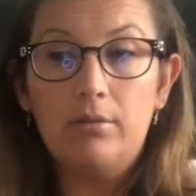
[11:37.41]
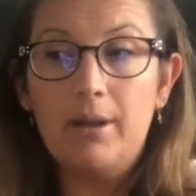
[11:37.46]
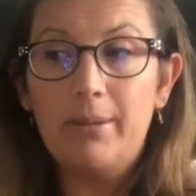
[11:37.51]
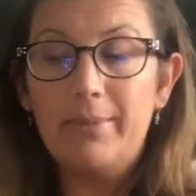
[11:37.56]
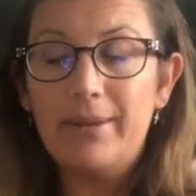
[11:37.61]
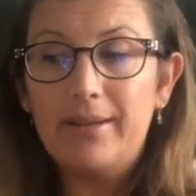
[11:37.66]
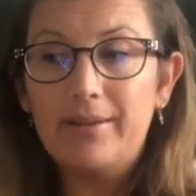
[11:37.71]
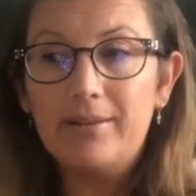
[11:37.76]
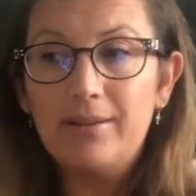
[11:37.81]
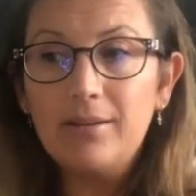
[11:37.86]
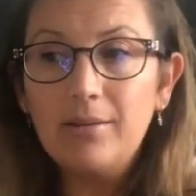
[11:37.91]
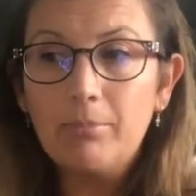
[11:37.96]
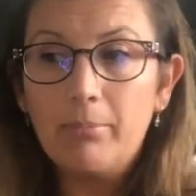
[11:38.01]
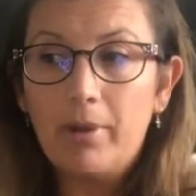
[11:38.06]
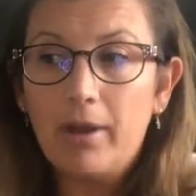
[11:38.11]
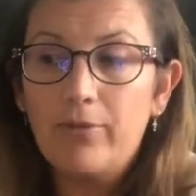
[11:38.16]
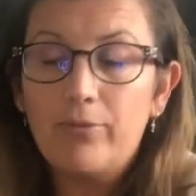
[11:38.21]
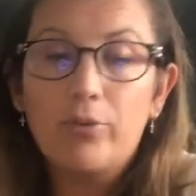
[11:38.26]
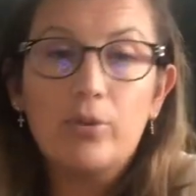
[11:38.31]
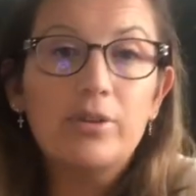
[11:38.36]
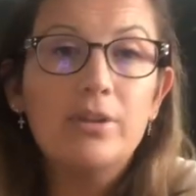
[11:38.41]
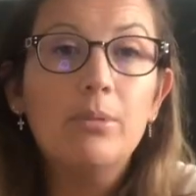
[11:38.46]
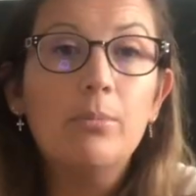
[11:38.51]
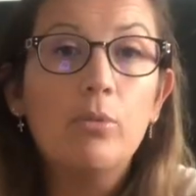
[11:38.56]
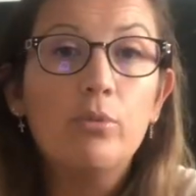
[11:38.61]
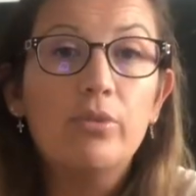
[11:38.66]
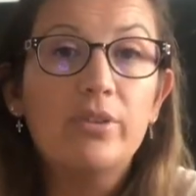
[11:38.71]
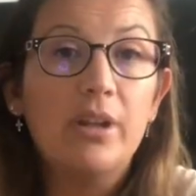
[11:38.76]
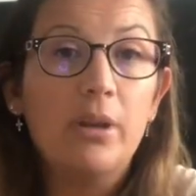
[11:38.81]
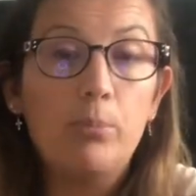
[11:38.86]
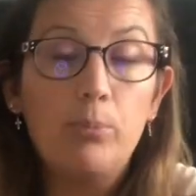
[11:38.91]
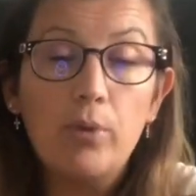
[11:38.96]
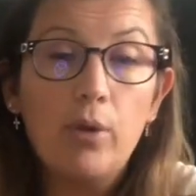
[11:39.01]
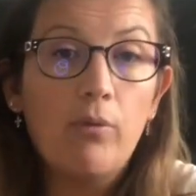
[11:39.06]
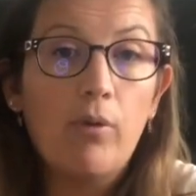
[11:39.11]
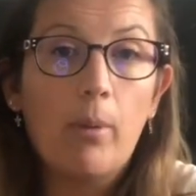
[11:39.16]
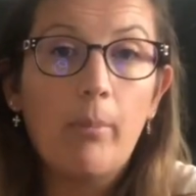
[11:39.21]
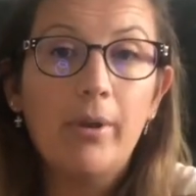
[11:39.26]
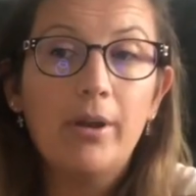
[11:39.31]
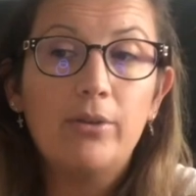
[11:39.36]
médecine, ben, forcément, vous allez plus
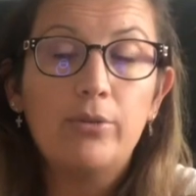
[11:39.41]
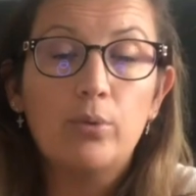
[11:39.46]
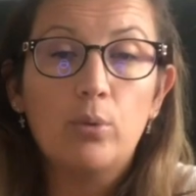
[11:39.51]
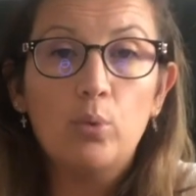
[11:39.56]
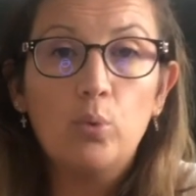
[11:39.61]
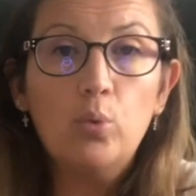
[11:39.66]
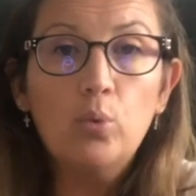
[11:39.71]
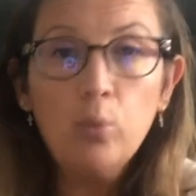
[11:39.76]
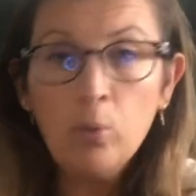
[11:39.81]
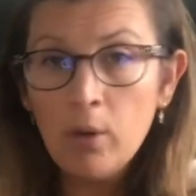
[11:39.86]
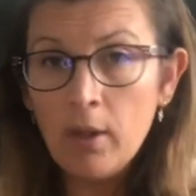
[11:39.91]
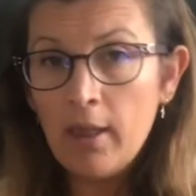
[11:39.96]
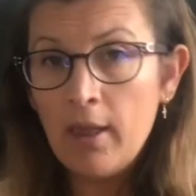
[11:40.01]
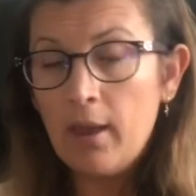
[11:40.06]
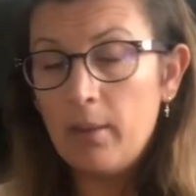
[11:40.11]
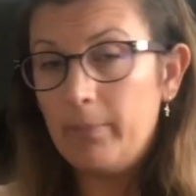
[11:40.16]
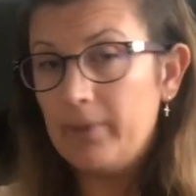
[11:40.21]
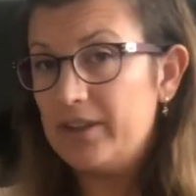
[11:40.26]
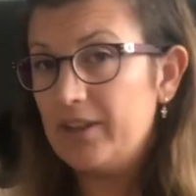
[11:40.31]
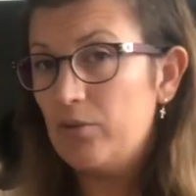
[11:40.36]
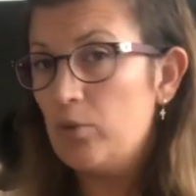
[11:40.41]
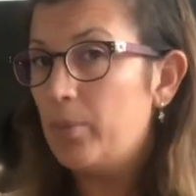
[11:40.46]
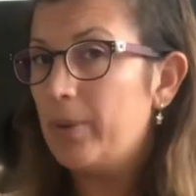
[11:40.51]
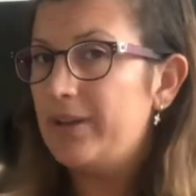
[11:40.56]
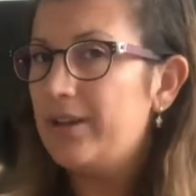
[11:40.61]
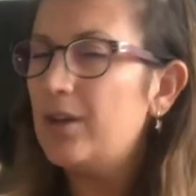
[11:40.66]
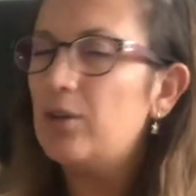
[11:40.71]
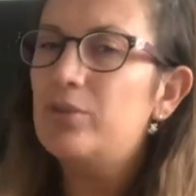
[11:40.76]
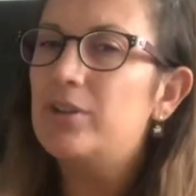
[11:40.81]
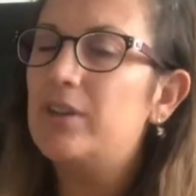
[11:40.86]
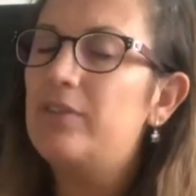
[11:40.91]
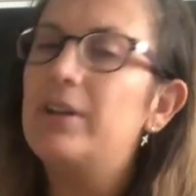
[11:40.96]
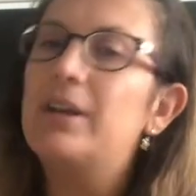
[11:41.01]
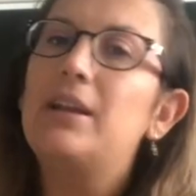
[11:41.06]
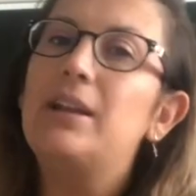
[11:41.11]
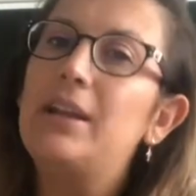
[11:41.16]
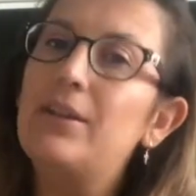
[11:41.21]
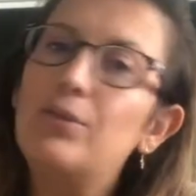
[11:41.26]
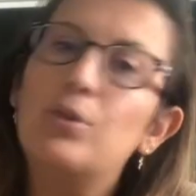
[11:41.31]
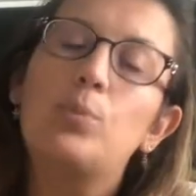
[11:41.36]
avoir mal sur le cou, mais ça ne veut pas dire que vous avez
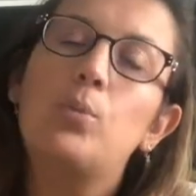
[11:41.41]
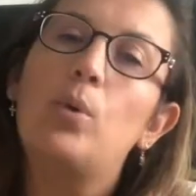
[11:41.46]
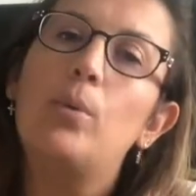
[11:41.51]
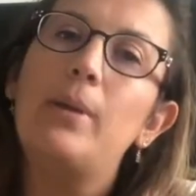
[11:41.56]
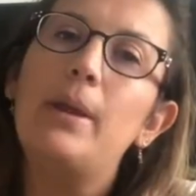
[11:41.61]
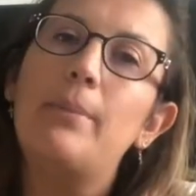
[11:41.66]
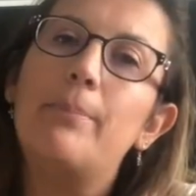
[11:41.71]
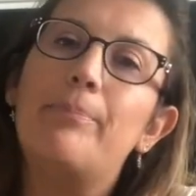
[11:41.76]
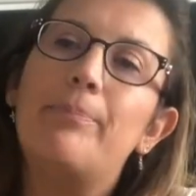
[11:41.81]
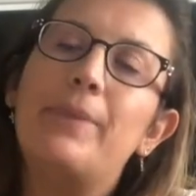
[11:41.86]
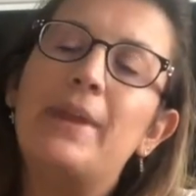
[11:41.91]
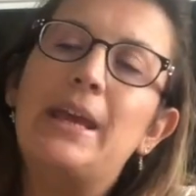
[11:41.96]
réglé votre problème.